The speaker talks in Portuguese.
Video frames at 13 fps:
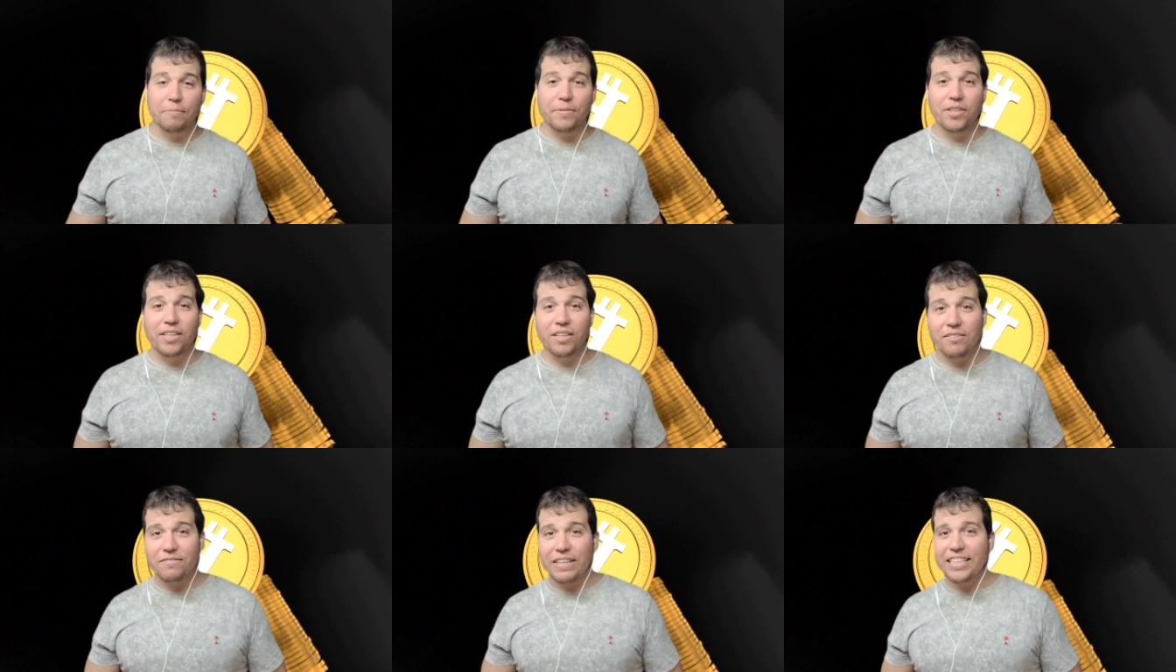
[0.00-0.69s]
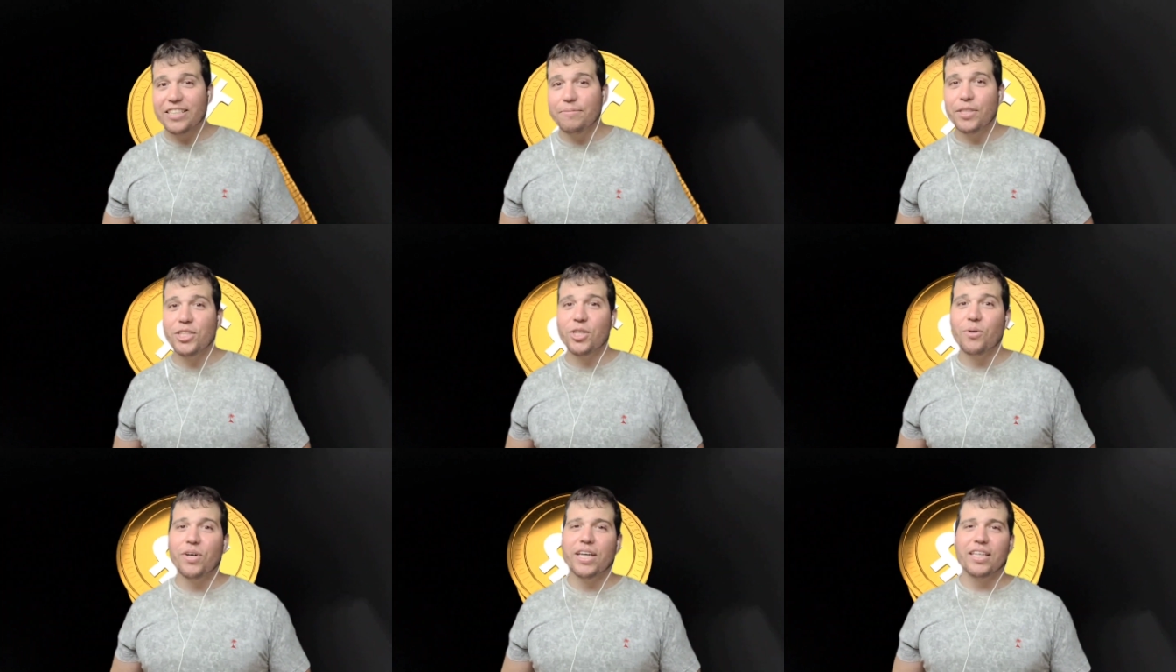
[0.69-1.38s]
cripto e não investe em
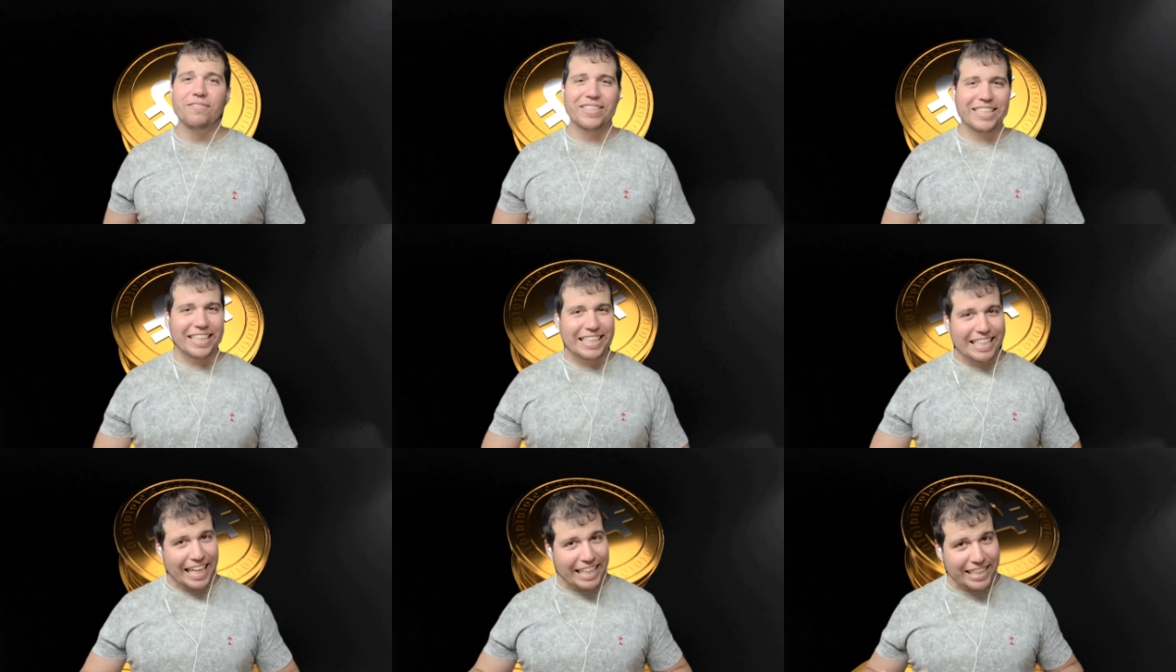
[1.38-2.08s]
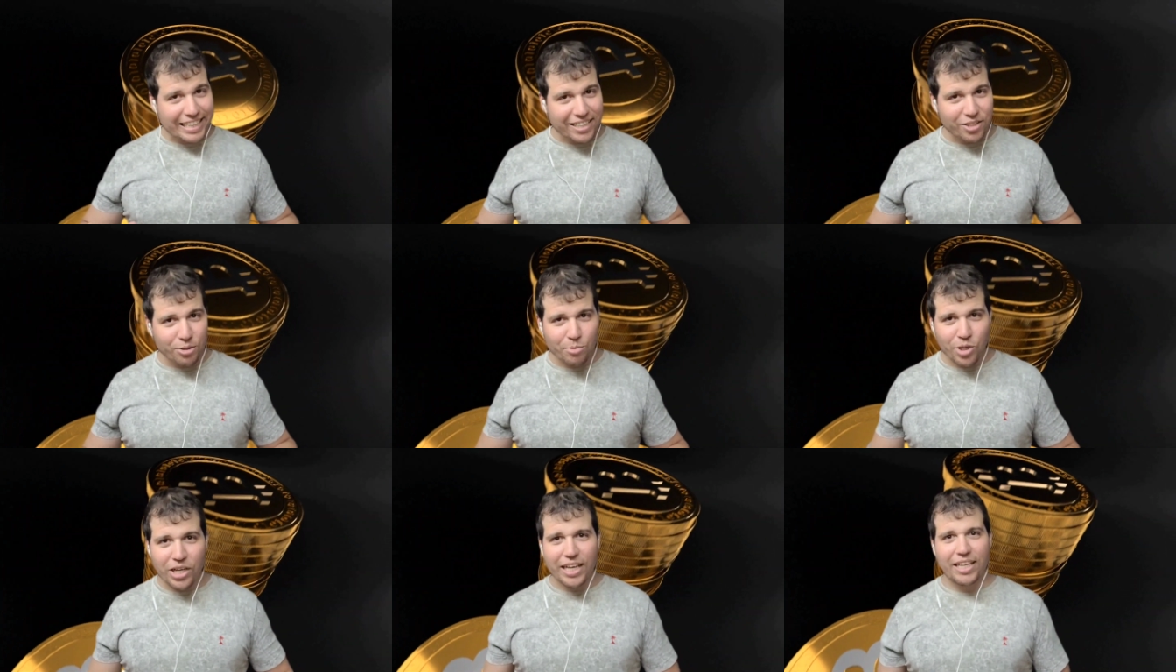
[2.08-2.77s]
Bitcoin ainda, você está dando
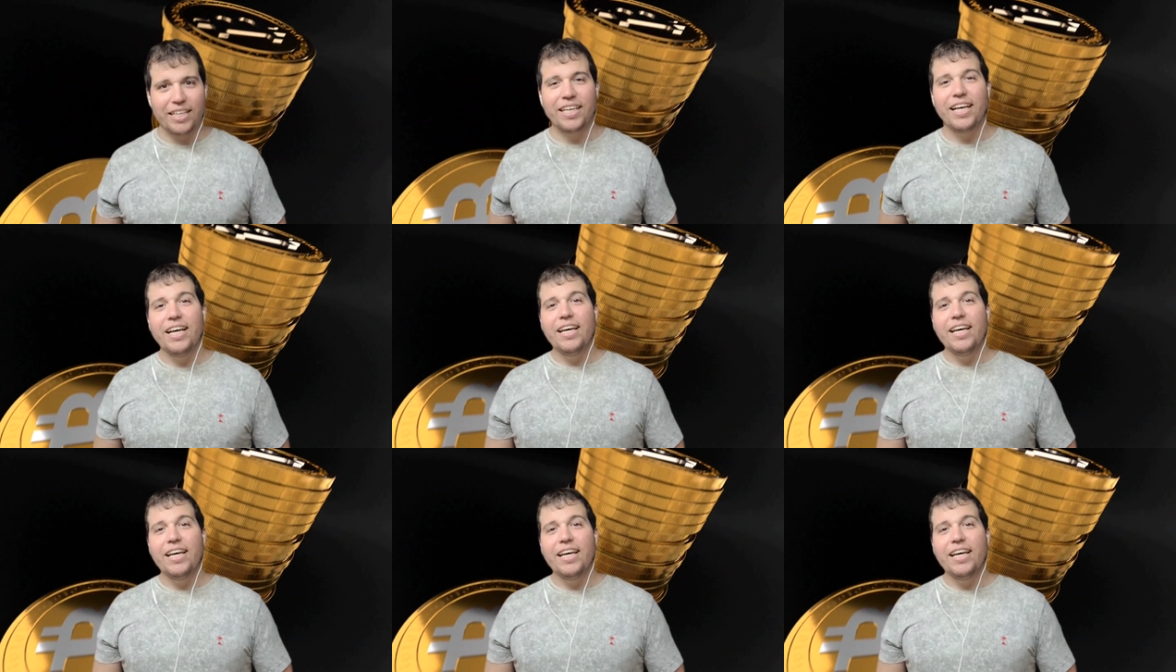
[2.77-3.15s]
mole.